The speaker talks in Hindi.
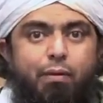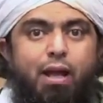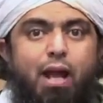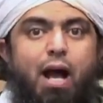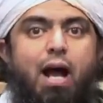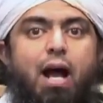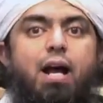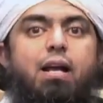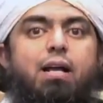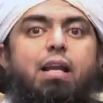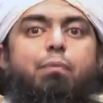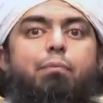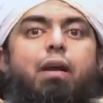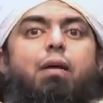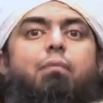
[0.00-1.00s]
में
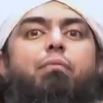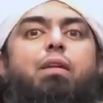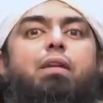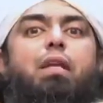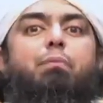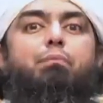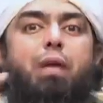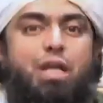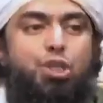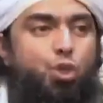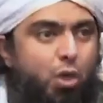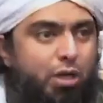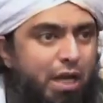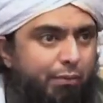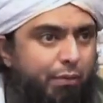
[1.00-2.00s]
आखिरी पैगंबर की पेश
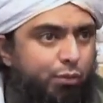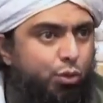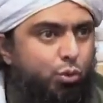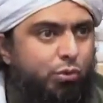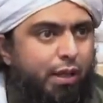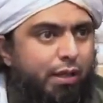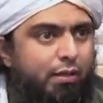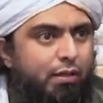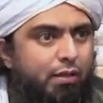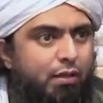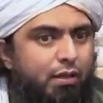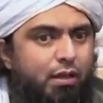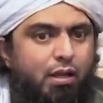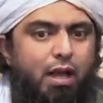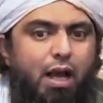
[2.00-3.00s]
गोइयां भी मौजूद हैं
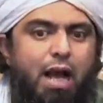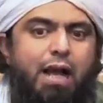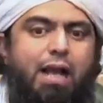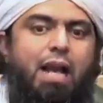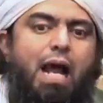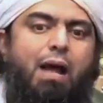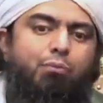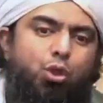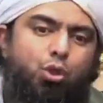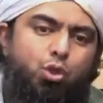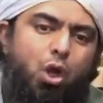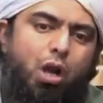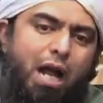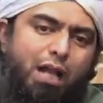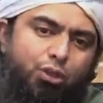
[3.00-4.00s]
अगर आपको
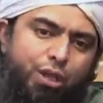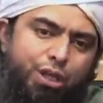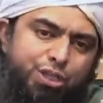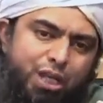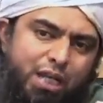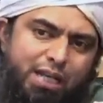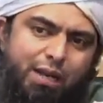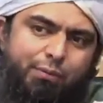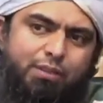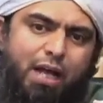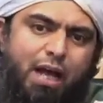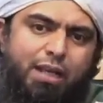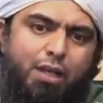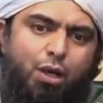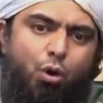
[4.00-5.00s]
तौरात और इंजील ये
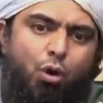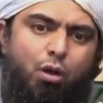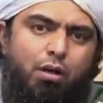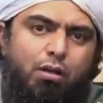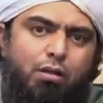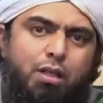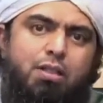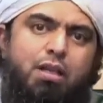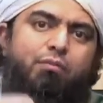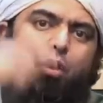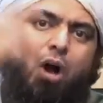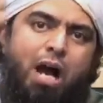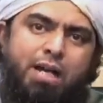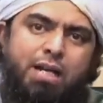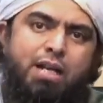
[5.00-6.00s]
बता रही हो कि जब वो
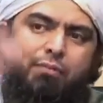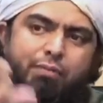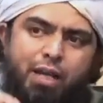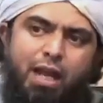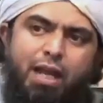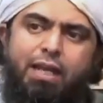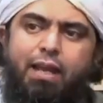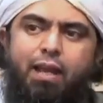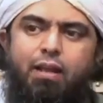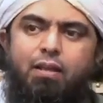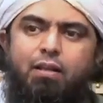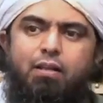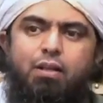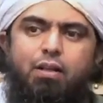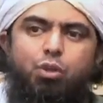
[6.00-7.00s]
आखिरी नबी आएंगे
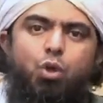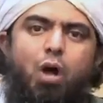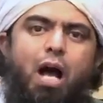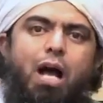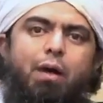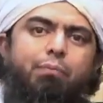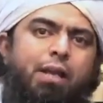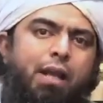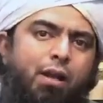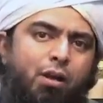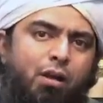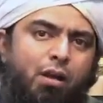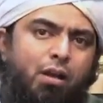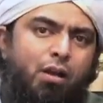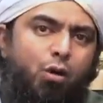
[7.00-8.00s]
तो आपने
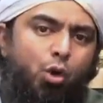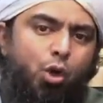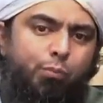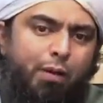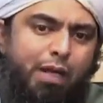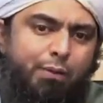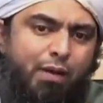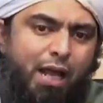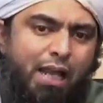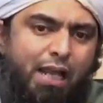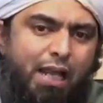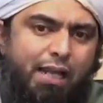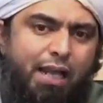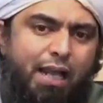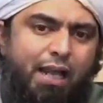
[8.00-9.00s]
उन पर ईमान
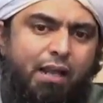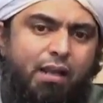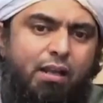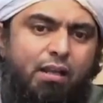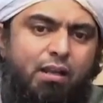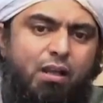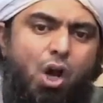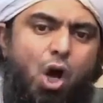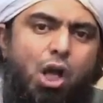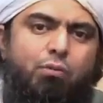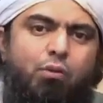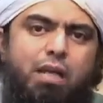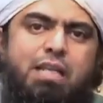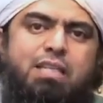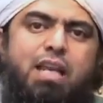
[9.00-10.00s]
लाना है और
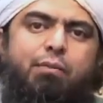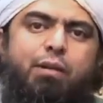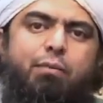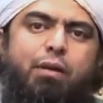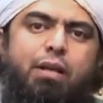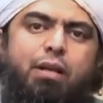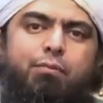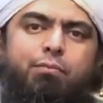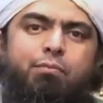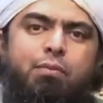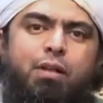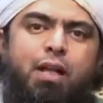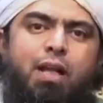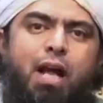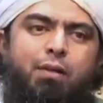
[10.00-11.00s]
वो ईसा इबन मरियम
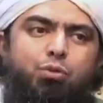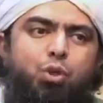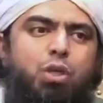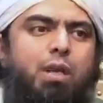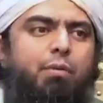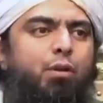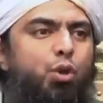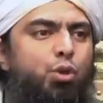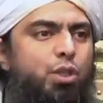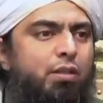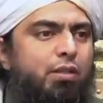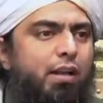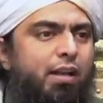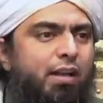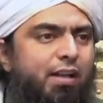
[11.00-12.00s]
का नाम दुनिया में
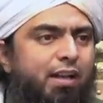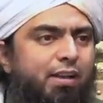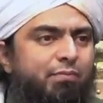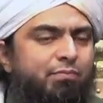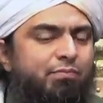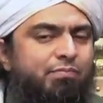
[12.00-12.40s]
रोशन करेंगे